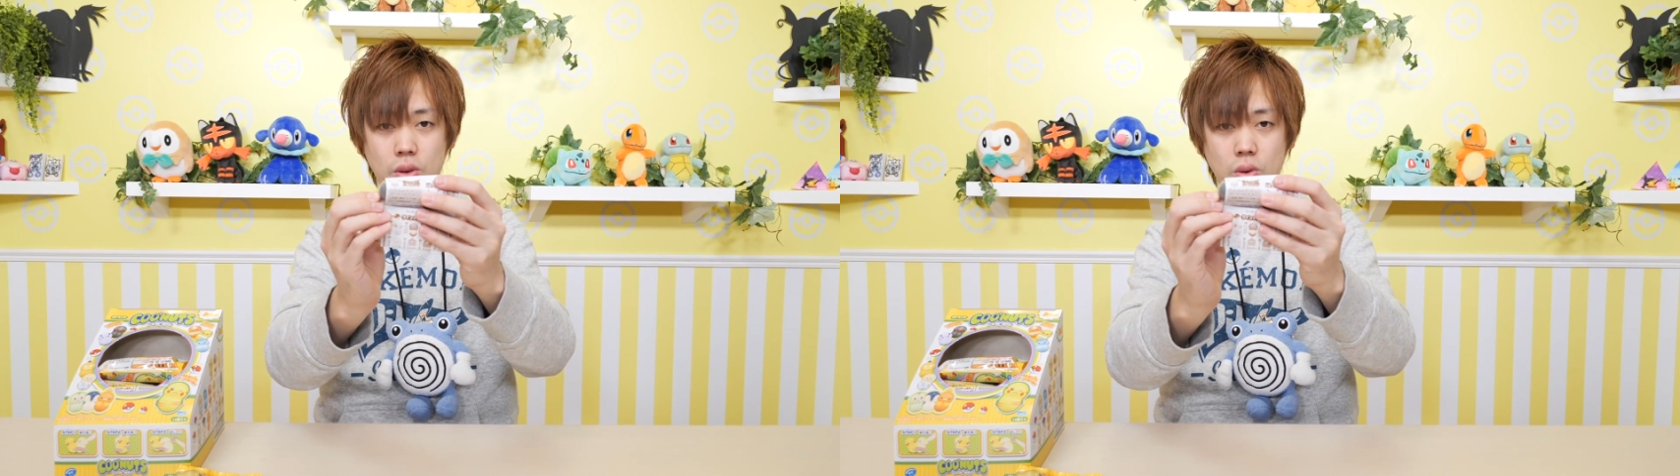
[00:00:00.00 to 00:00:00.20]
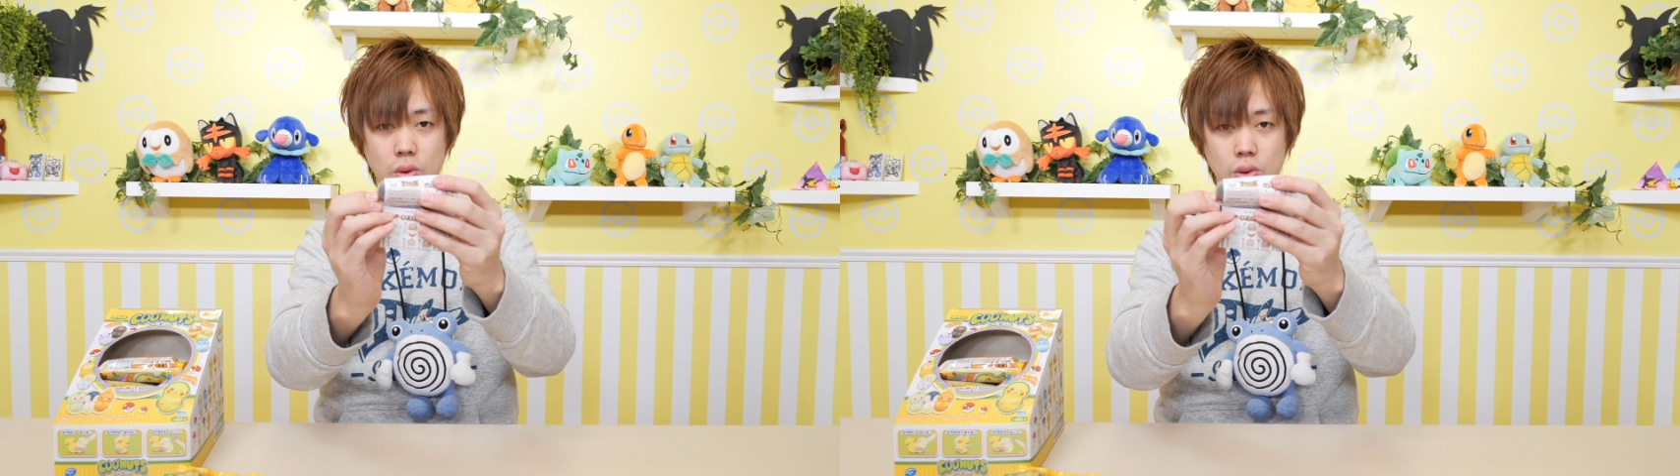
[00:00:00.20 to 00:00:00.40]

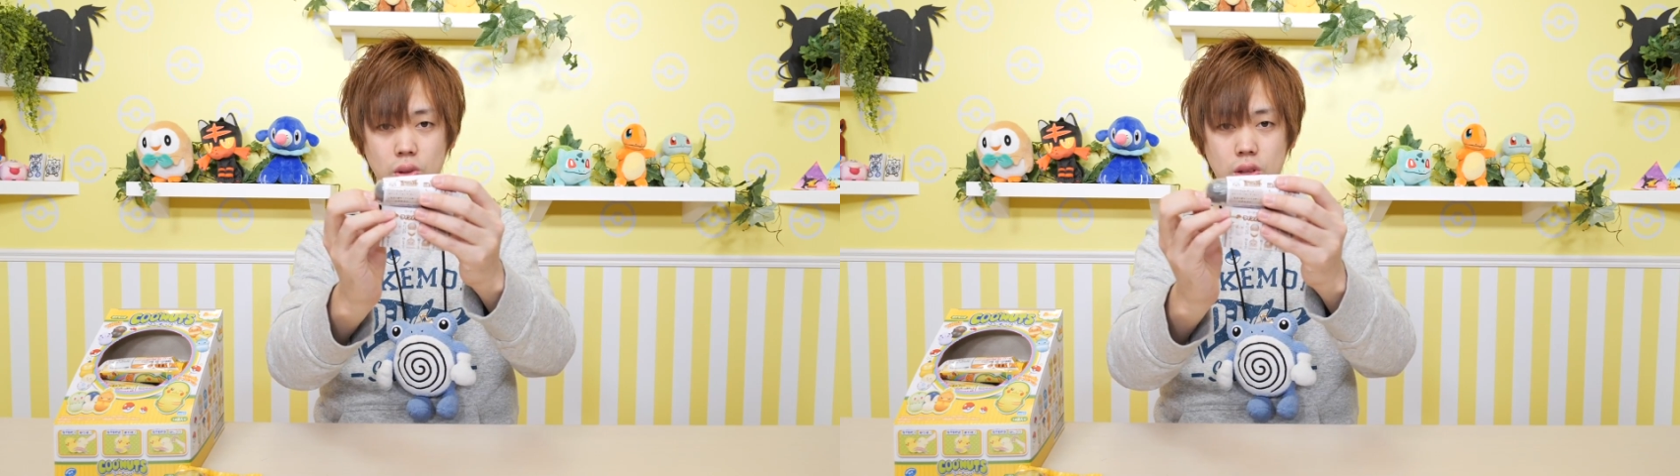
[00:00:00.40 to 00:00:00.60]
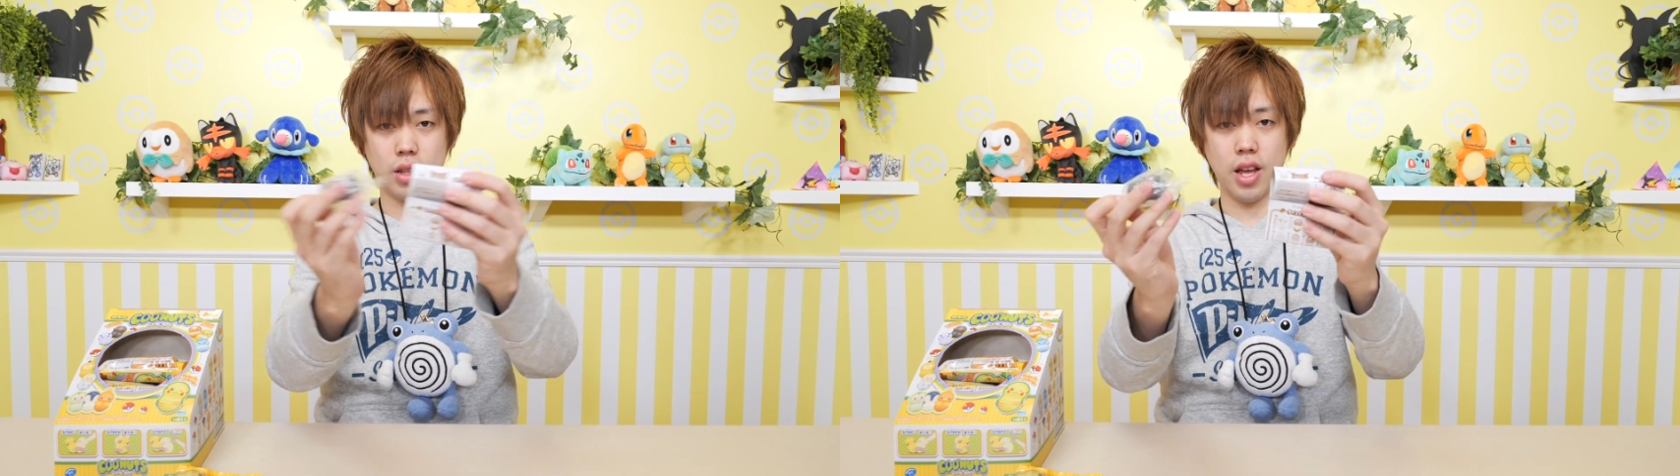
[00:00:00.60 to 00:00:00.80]
の
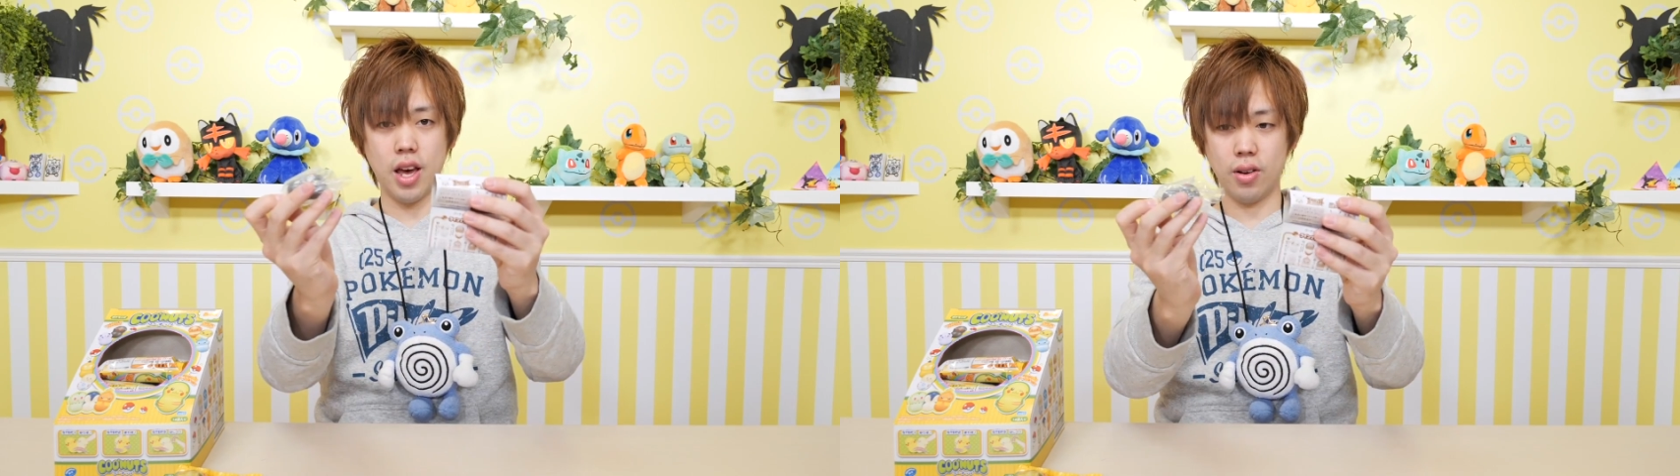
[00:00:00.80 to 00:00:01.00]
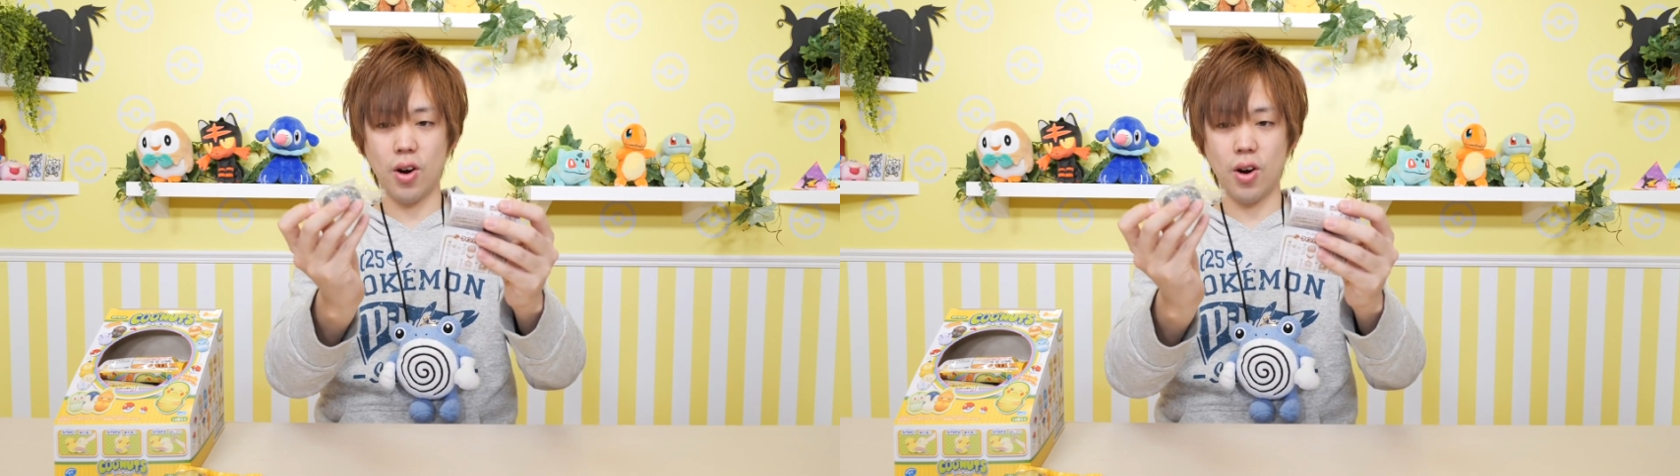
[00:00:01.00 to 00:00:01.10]
で